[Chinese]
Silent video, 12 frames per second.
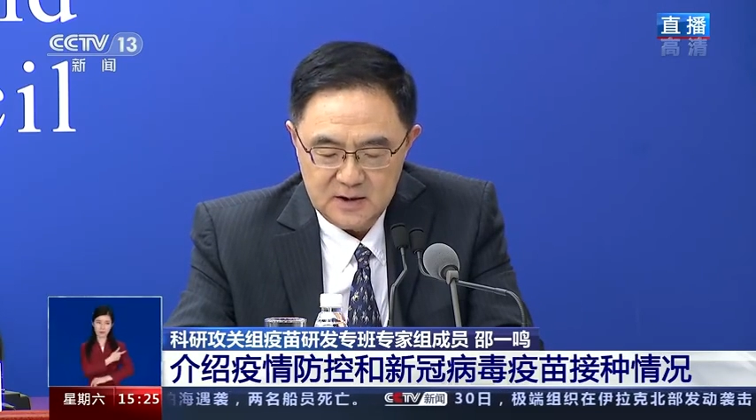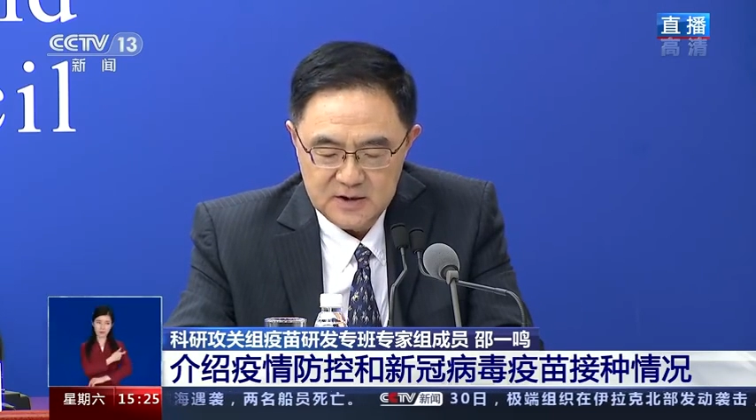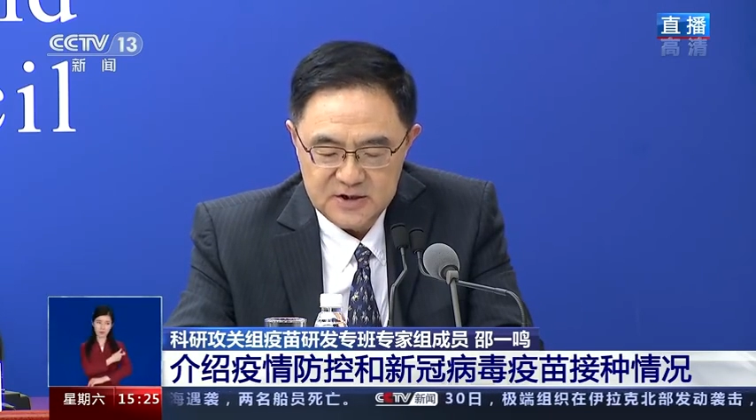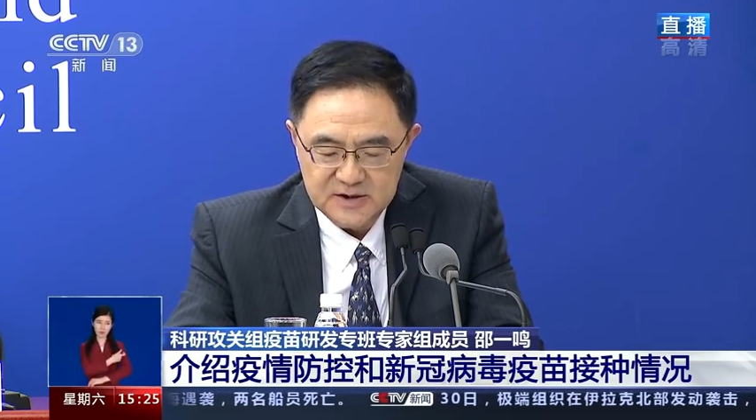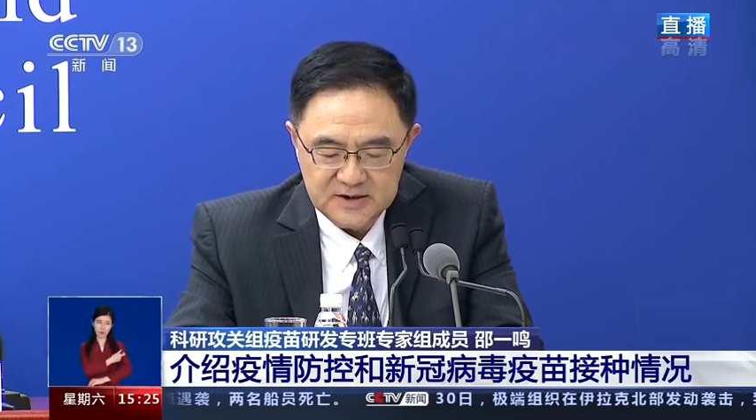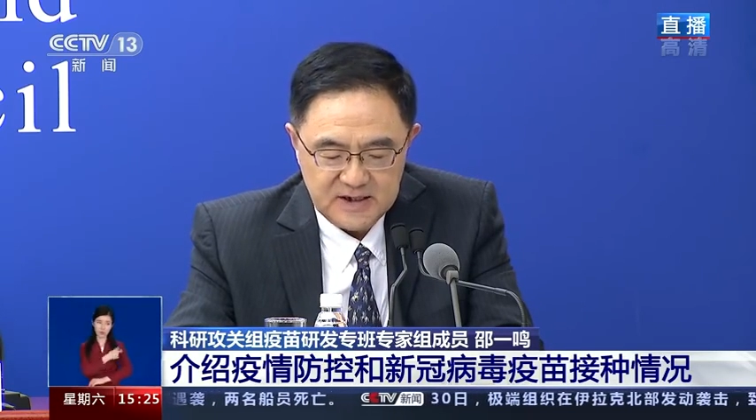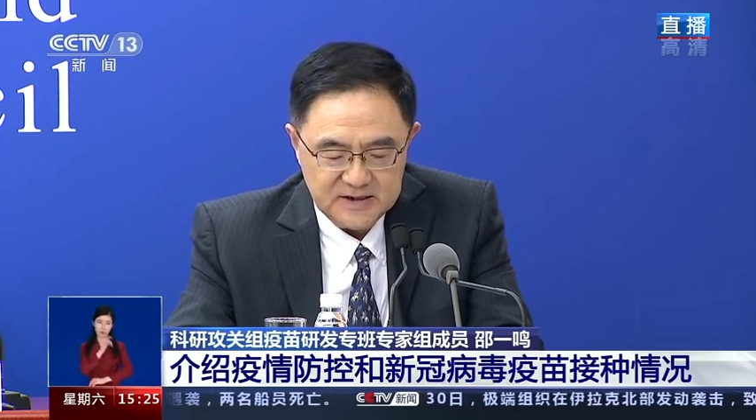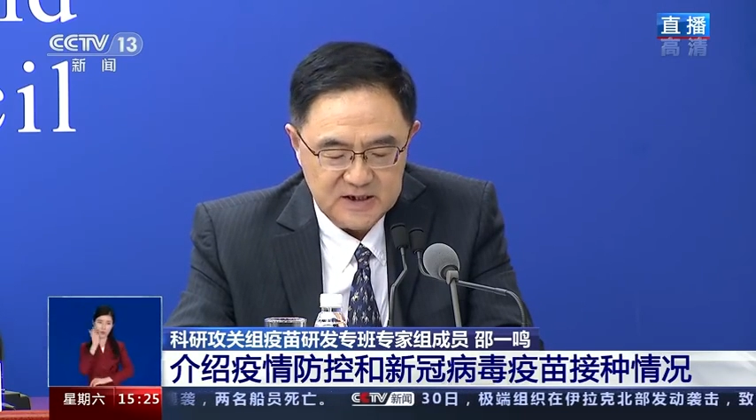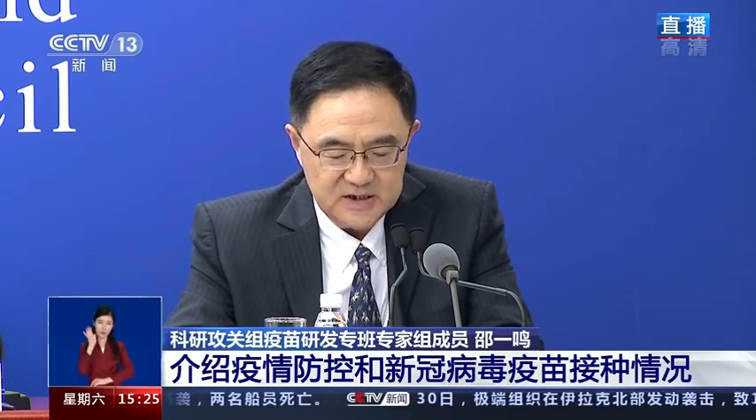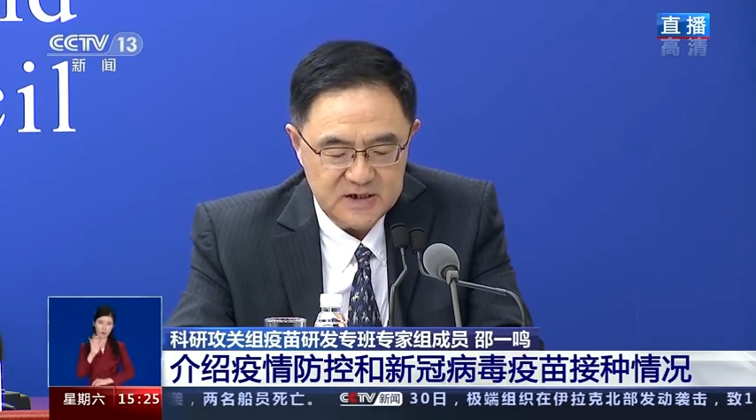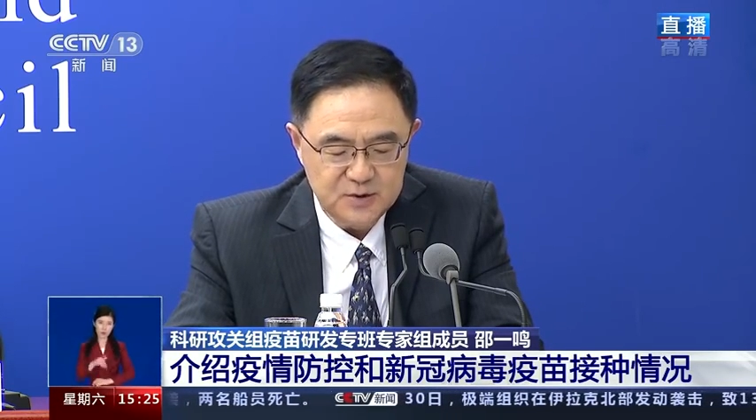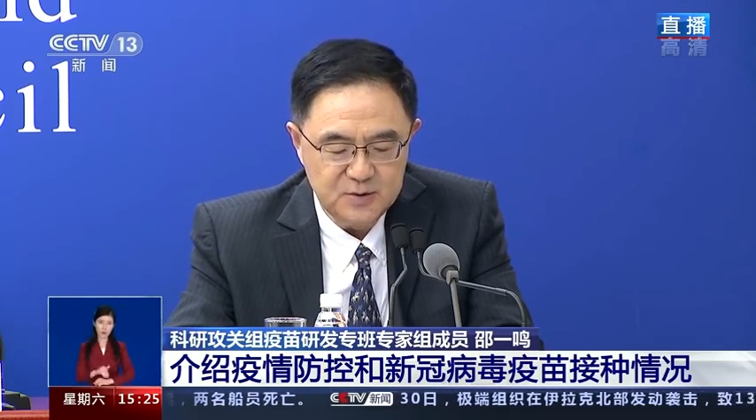请大家
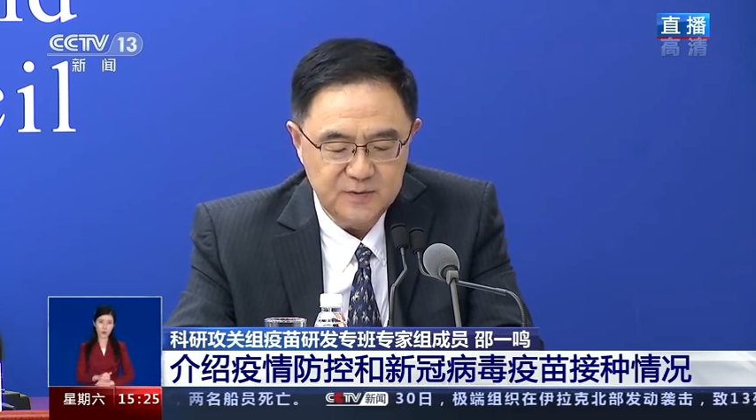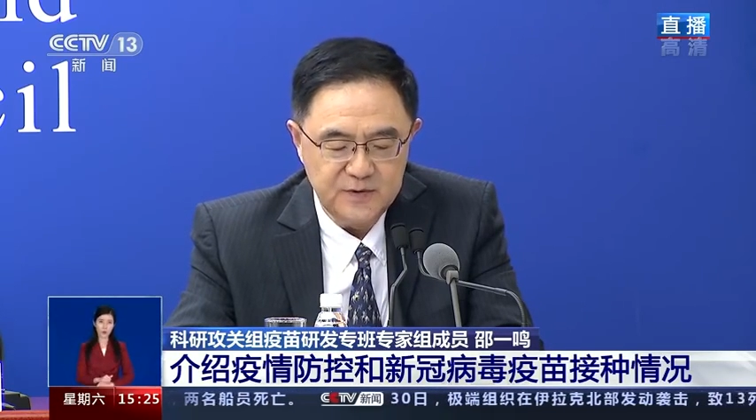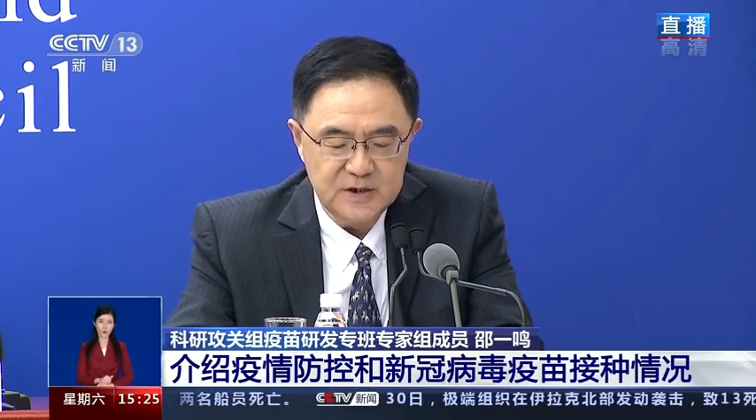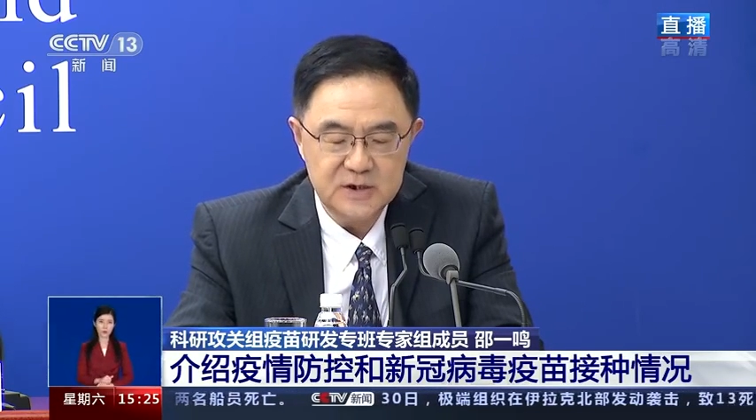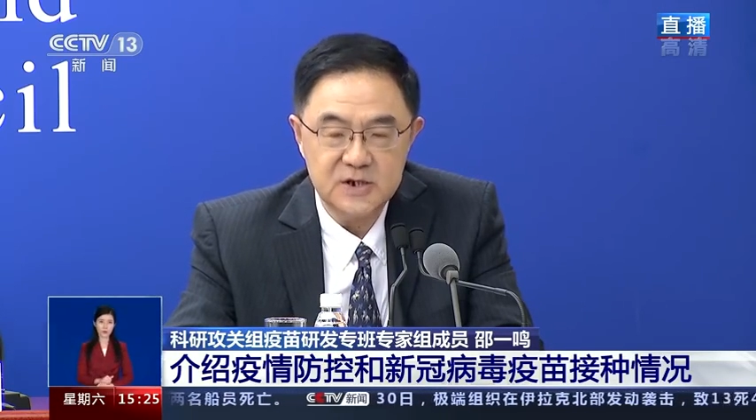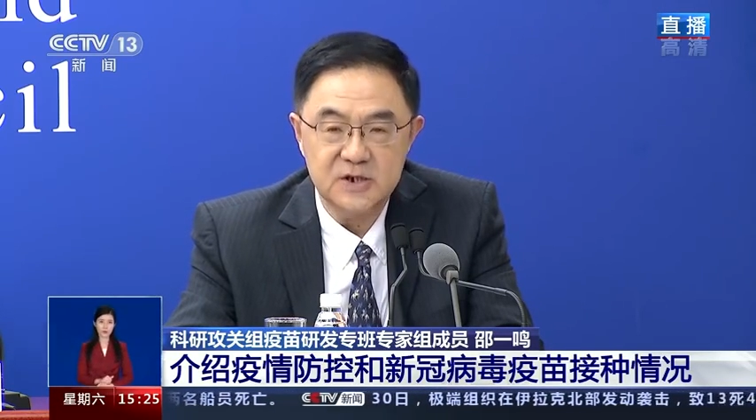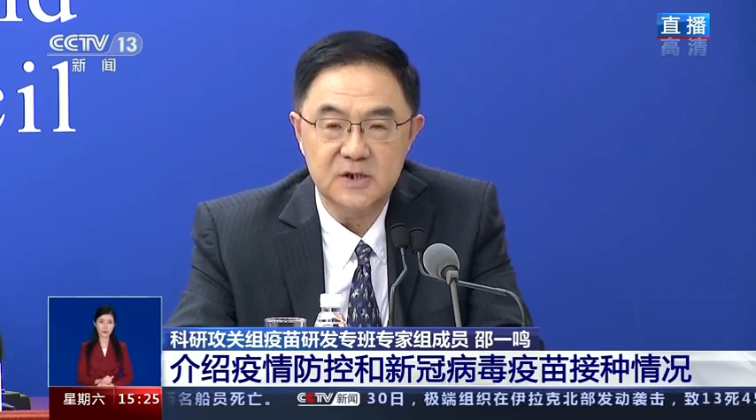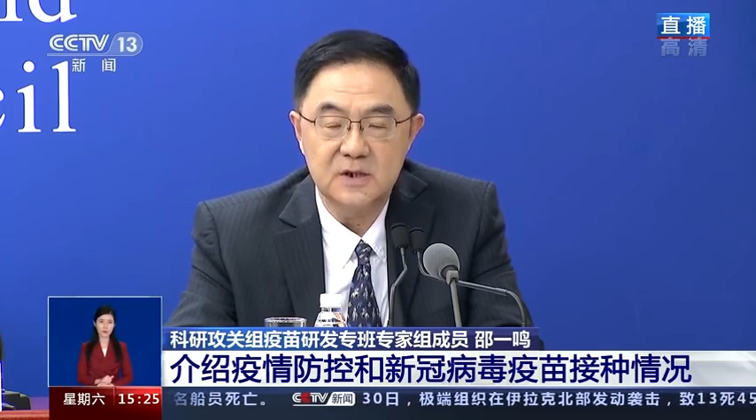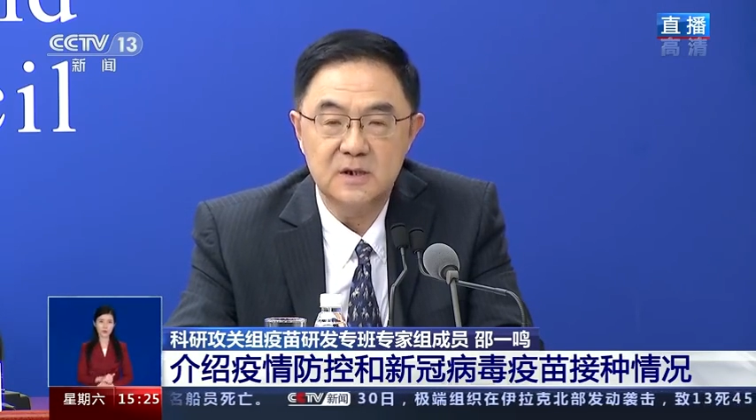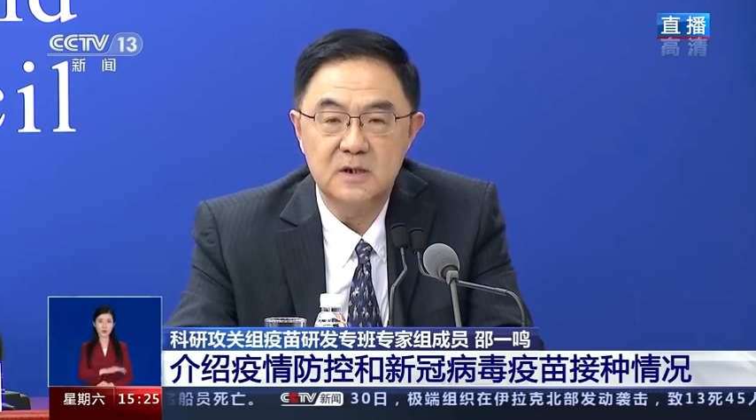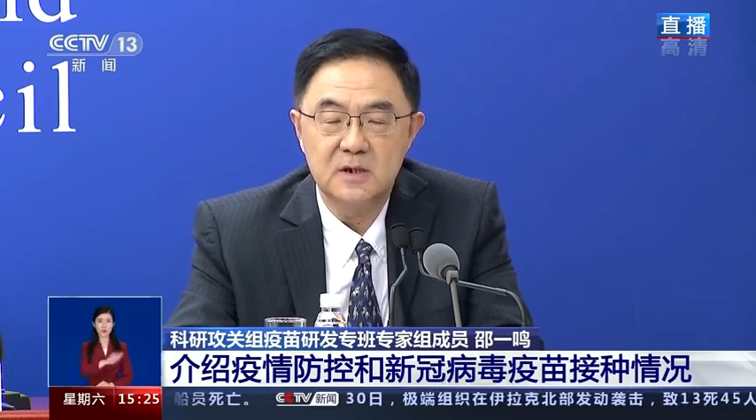继续维持